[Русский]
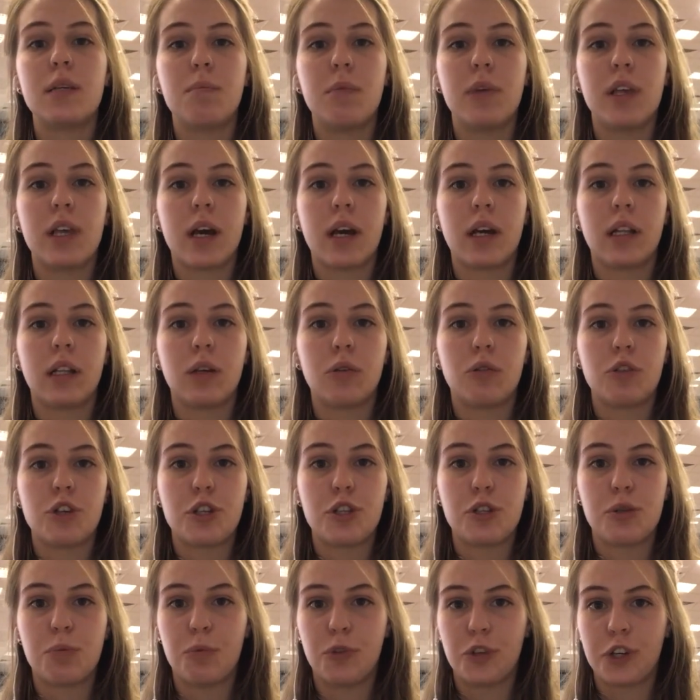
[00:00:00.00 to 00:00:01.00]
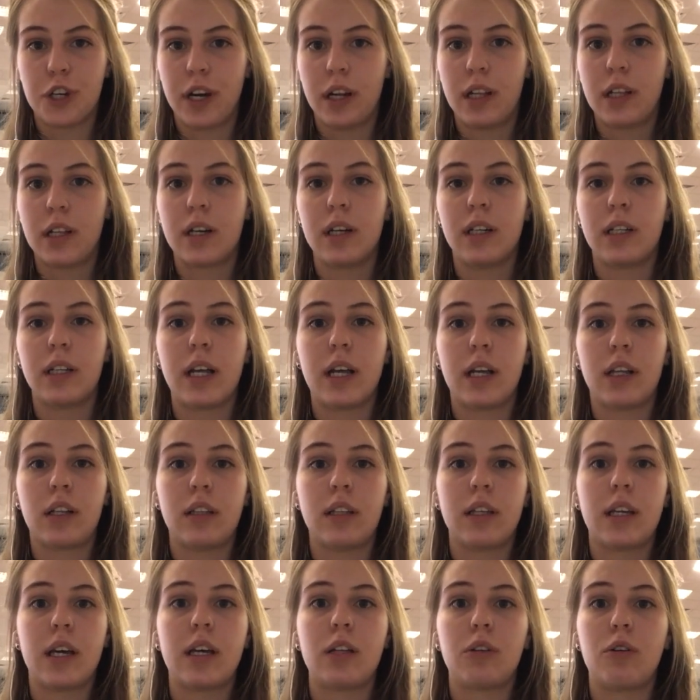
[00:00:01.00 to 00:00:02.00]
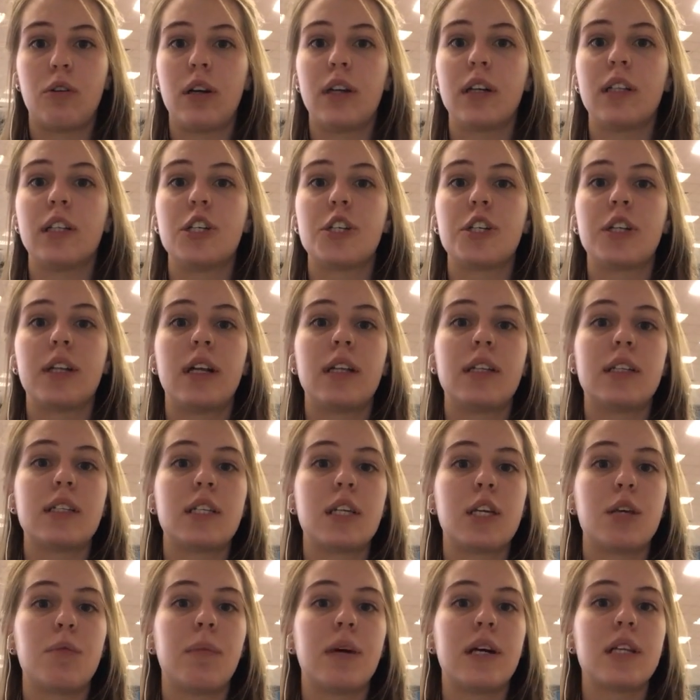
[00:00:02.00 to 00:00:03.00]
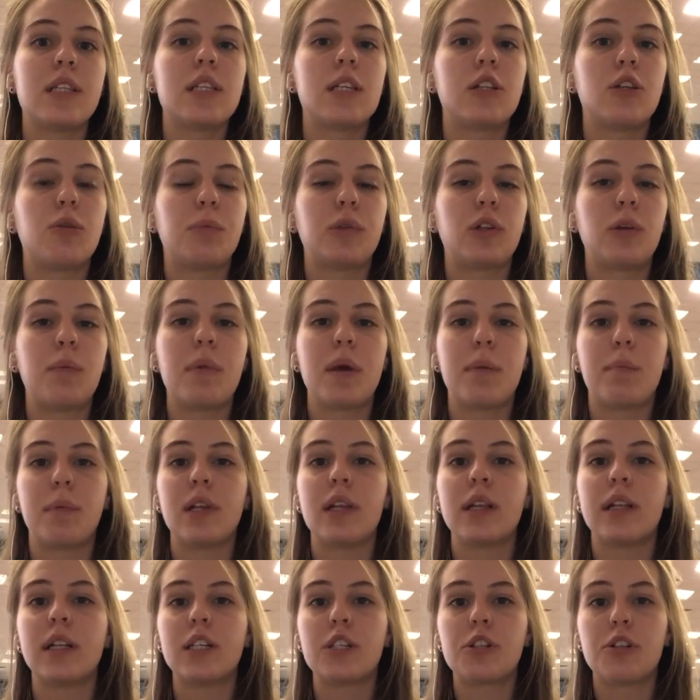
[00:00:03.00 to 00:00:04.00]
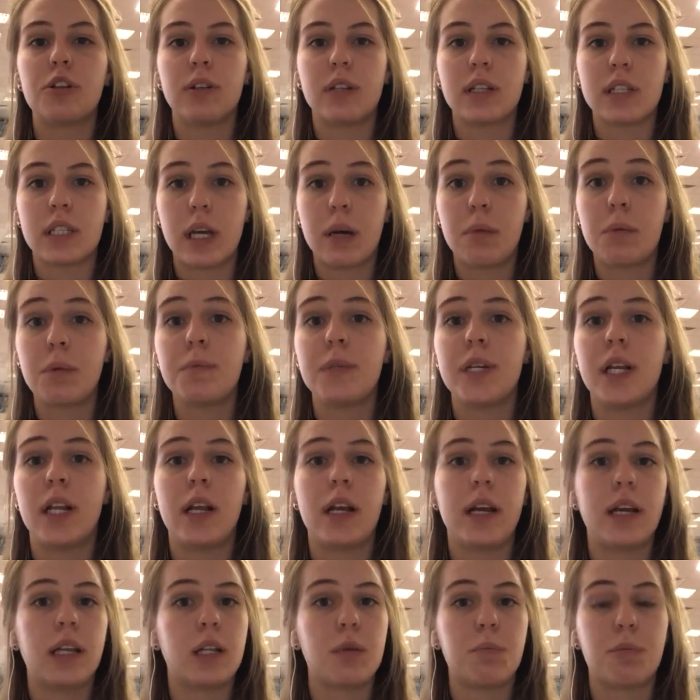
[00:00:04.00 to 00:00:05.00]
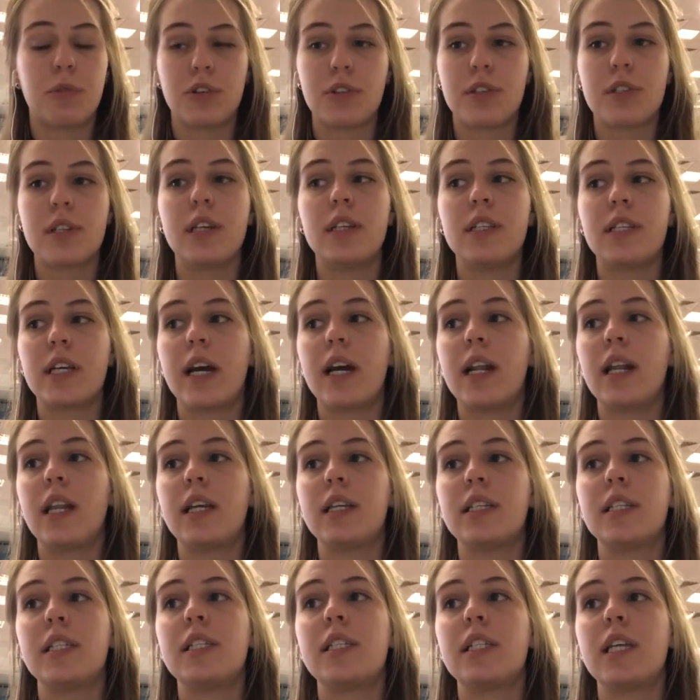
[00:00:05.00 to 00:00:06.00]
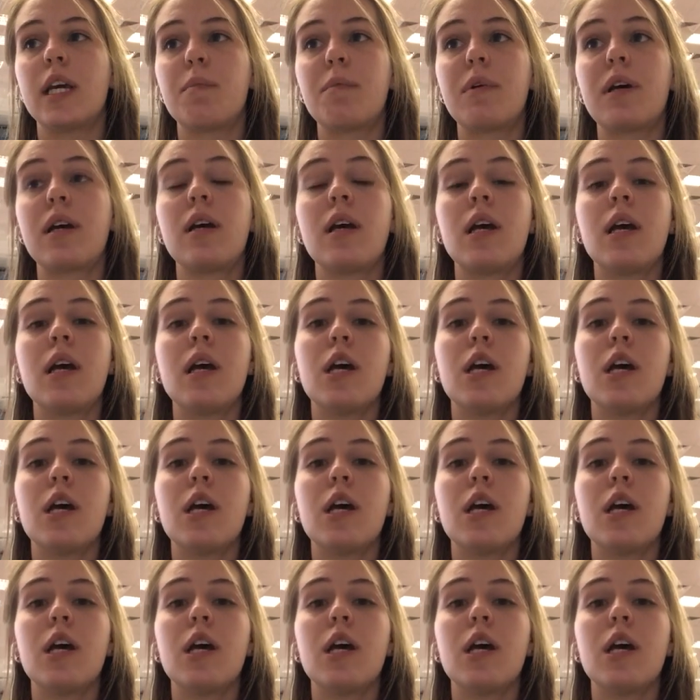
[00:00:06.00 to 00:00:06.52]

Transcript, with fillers: Меня она очень смущала, когда я только начинала заниматься, но потом я поняла, что на самом деле это просто идеальная система,